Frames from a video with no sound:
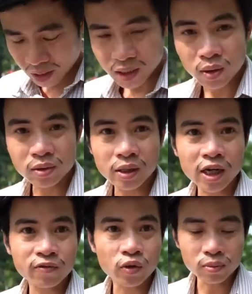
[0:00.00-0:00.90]
Cái con
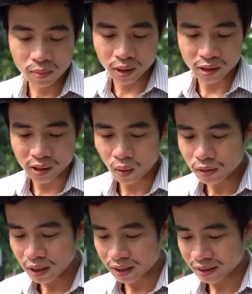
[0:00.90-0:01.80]
iPhone 16
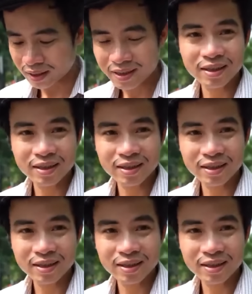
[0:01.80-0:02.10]
này